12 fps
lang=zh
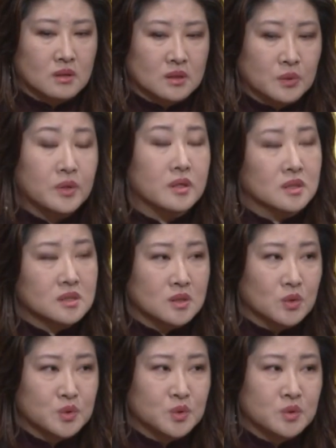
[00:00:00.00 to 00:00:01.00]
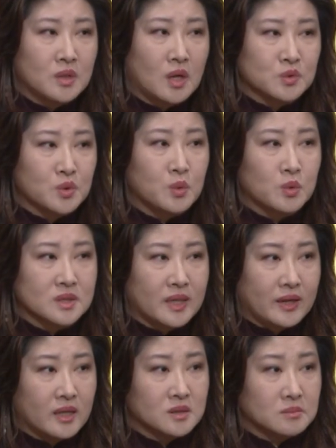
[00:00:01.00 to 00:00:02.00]
因为儿子有需要，所以我才
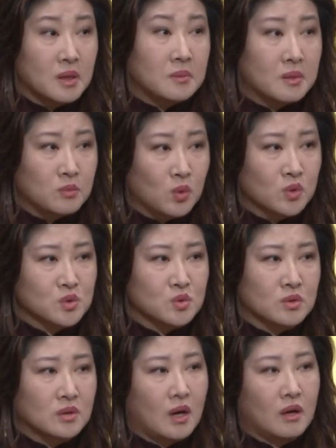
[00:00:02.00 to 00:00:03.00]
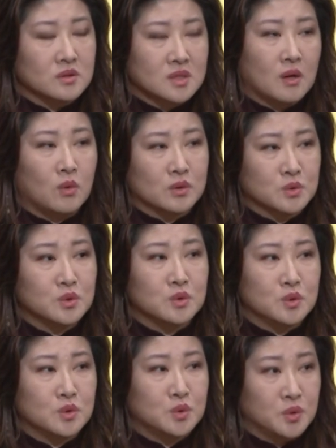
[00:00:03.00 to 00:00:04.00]
开始慢慢摸索，然后上网
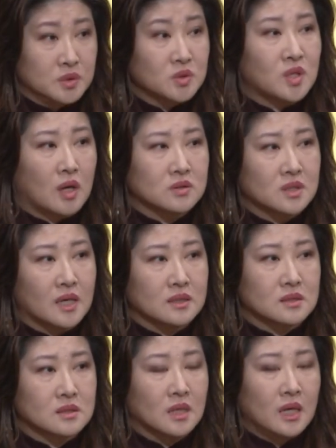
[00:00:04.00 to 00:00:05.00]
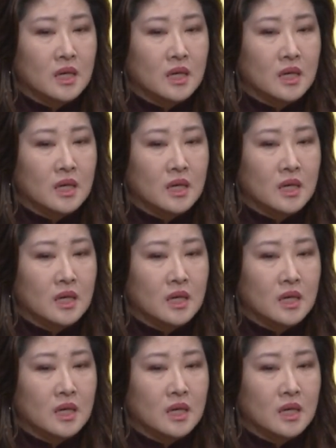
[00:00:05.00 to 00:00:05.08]
去寻找这样子。